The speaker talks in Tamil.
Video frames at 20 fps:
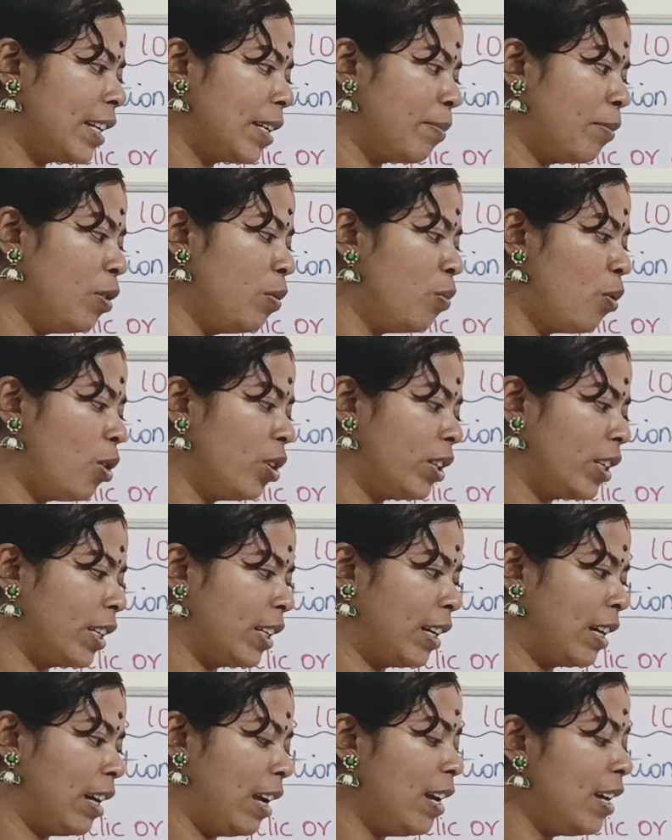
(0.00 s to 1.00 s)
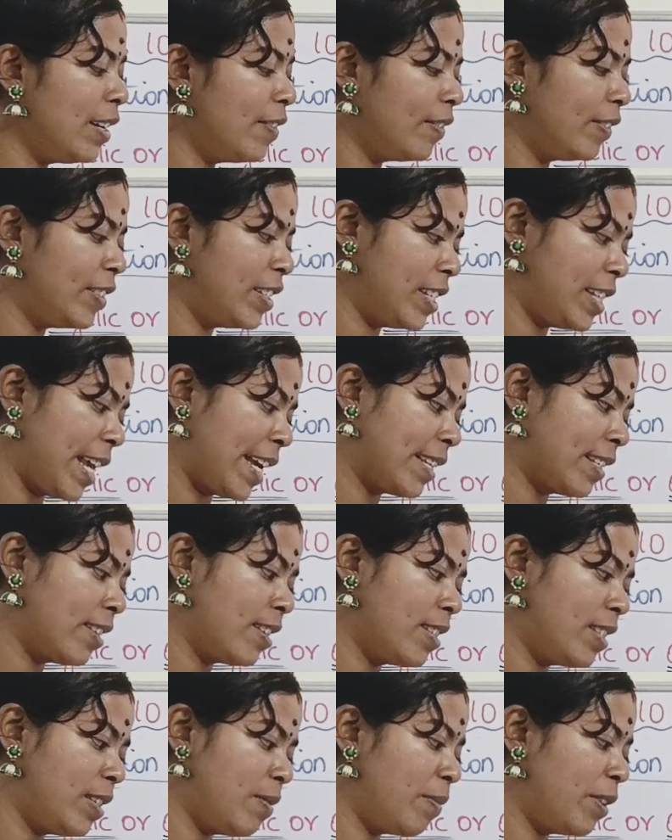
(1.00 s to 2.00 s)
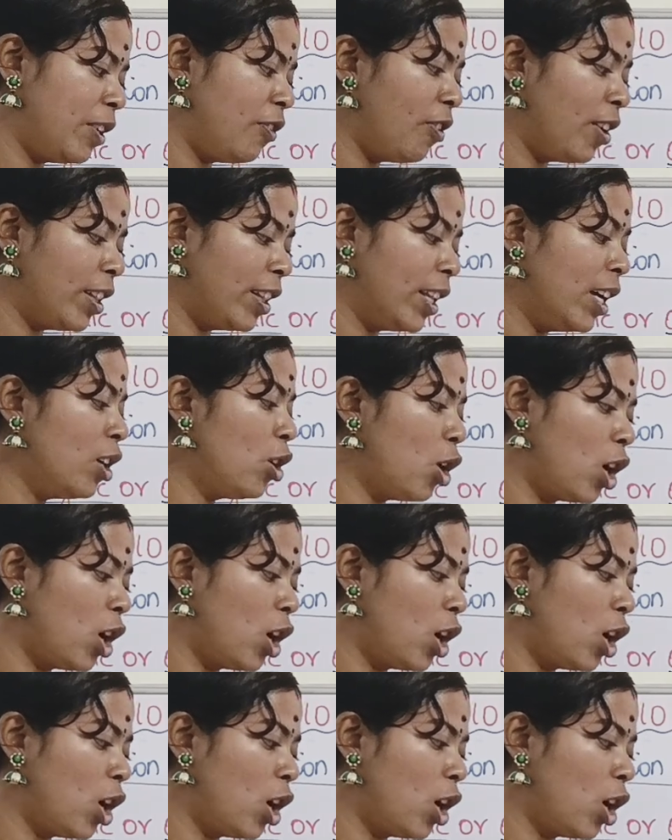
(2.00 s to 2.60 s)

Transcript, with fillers: ட்ரிபிள் பாண்ட் இருக்கலாம் விச் இஸ் எக்ஸிஸ்ட் பிட்வீன் த